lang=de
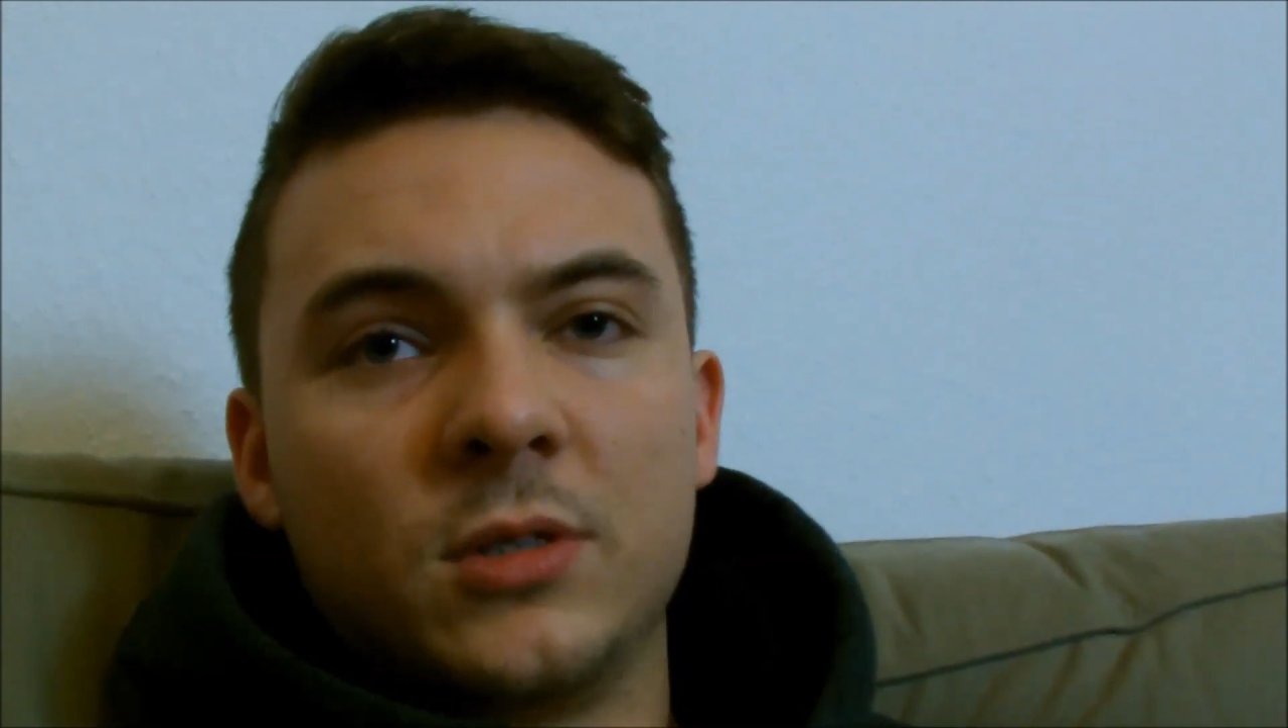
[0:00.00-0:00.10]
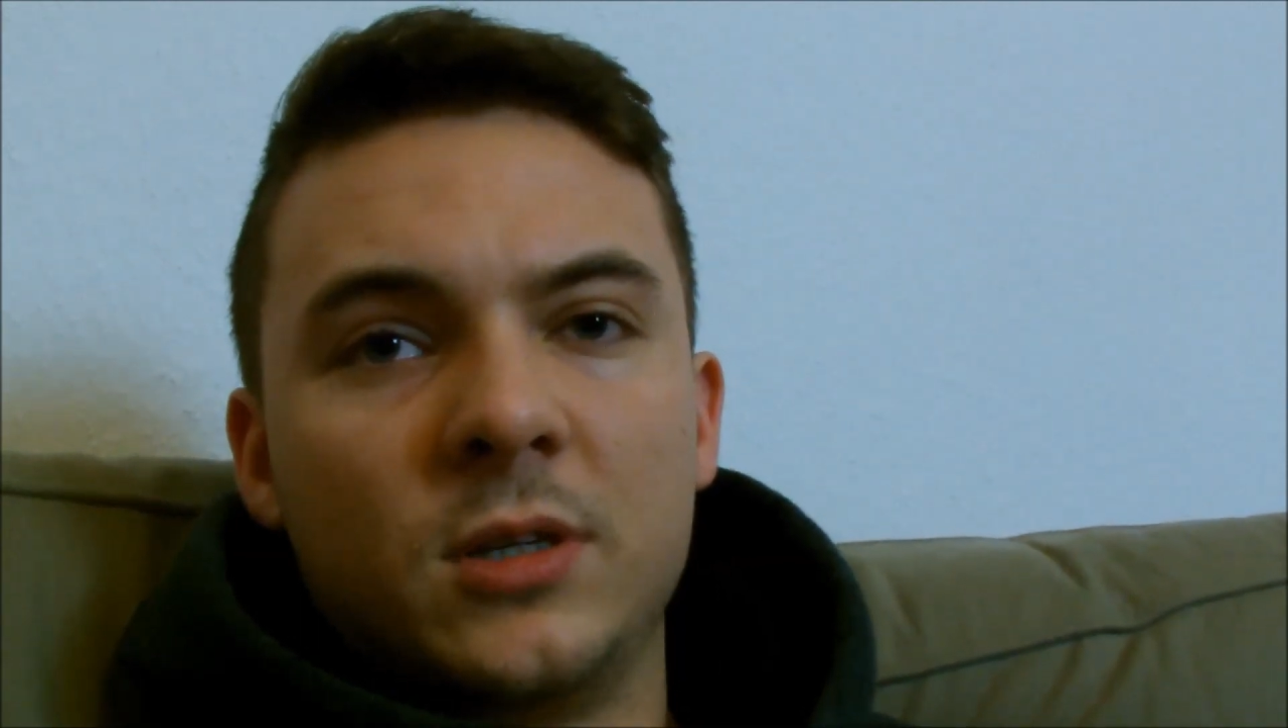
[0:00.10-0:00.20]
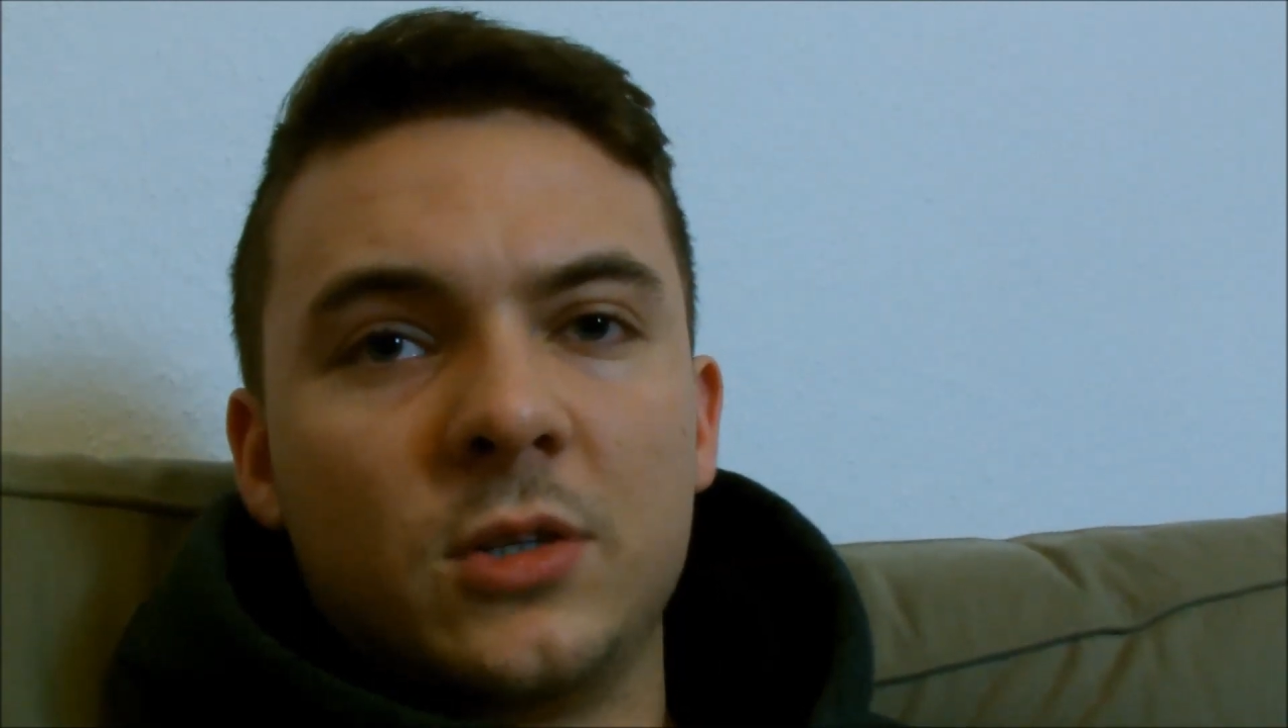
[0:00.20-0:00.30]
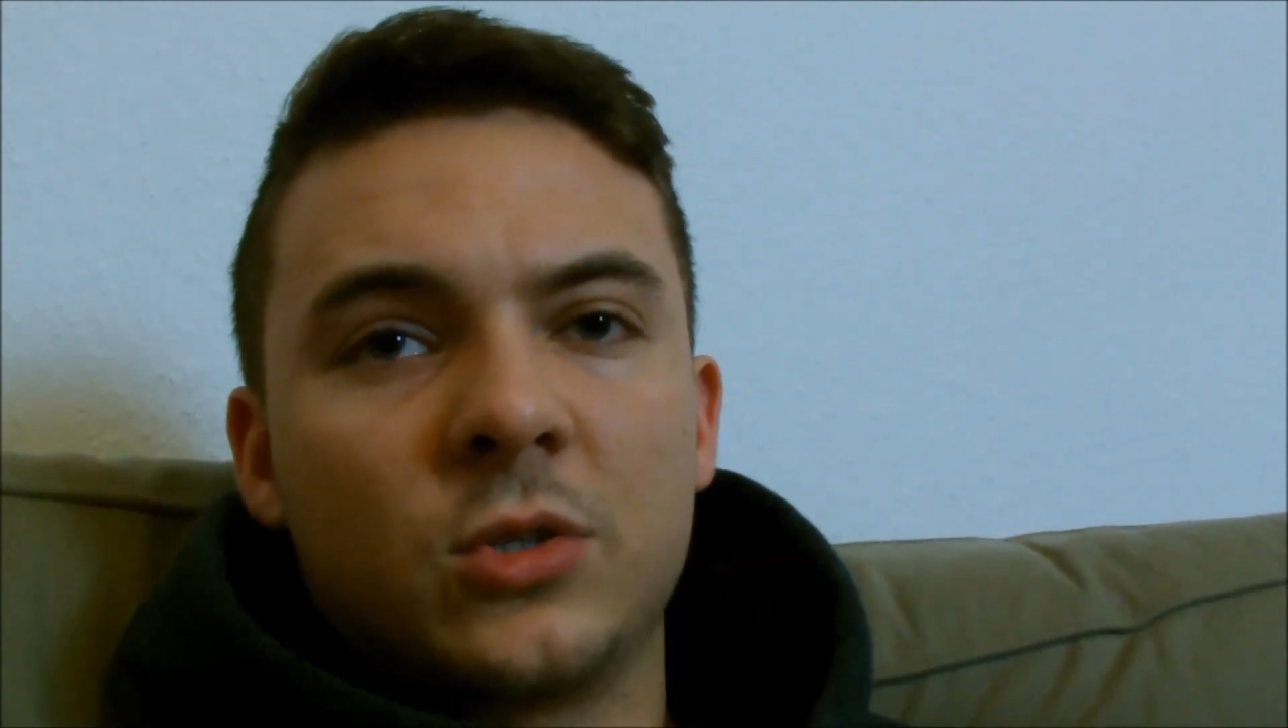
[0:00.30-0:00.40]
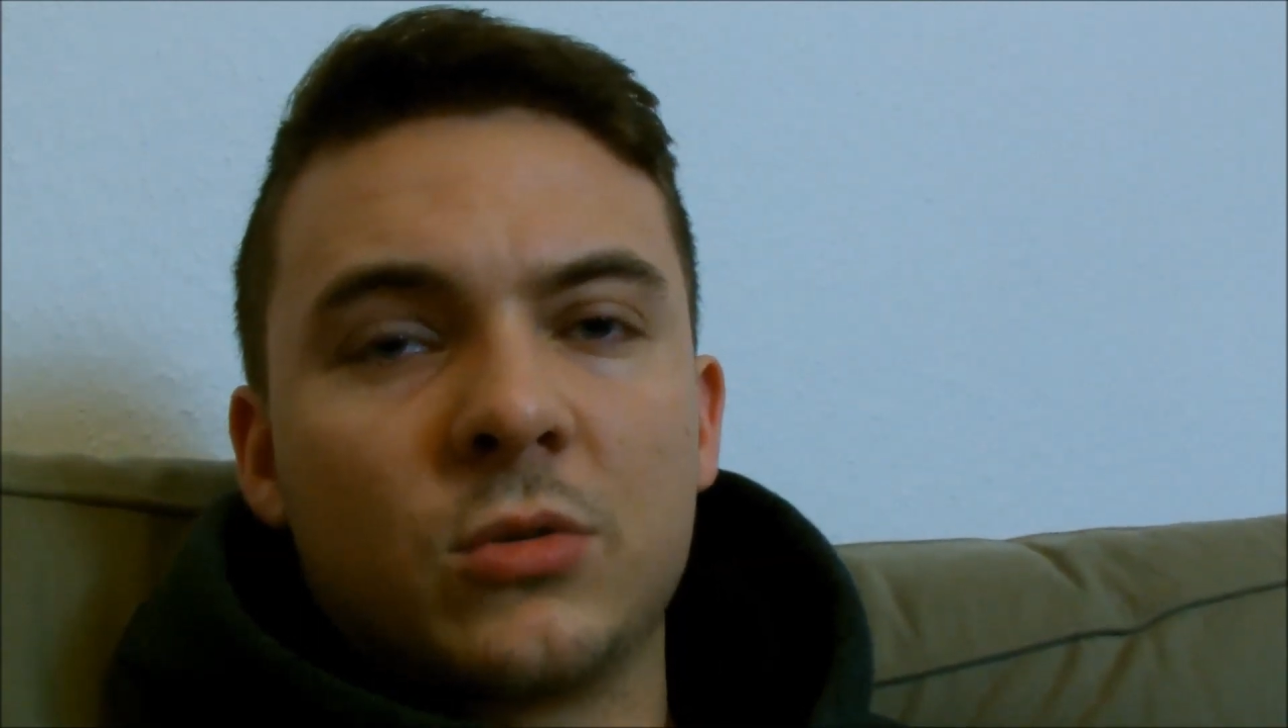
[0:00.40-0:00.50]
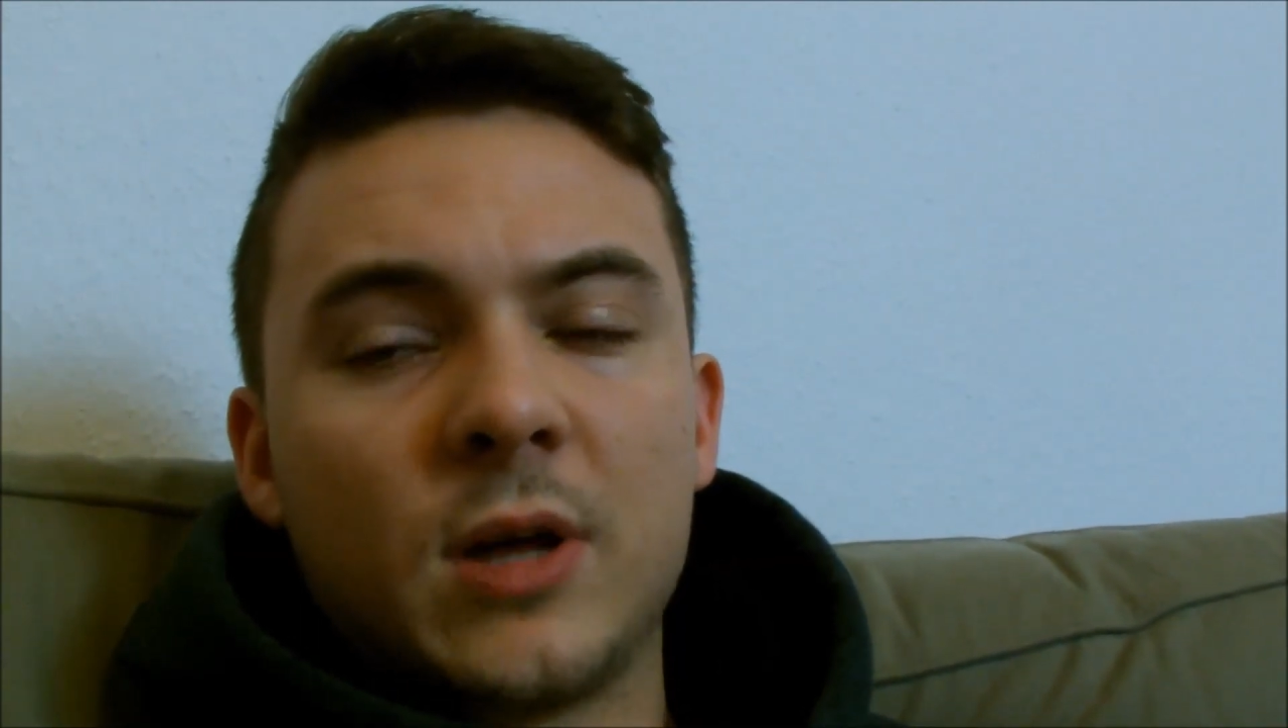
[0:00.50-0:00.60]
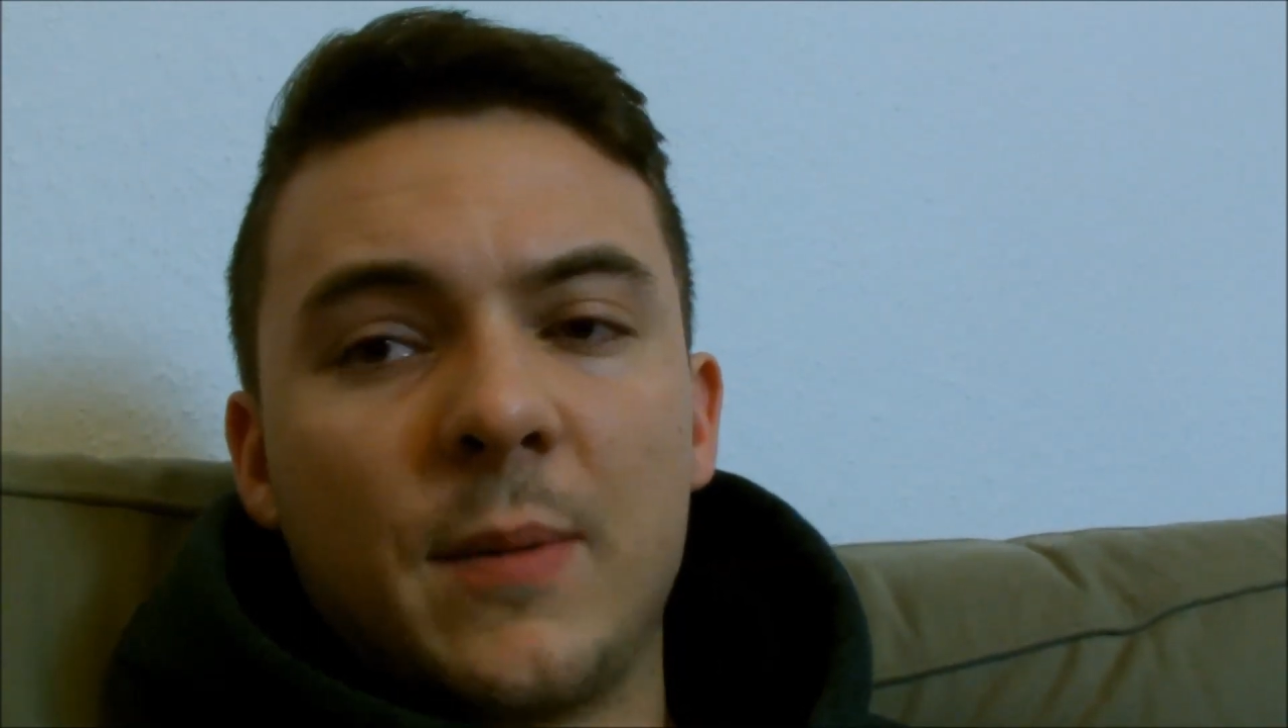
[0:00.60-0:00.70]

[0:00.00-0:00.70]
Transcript: tierisch Hunger,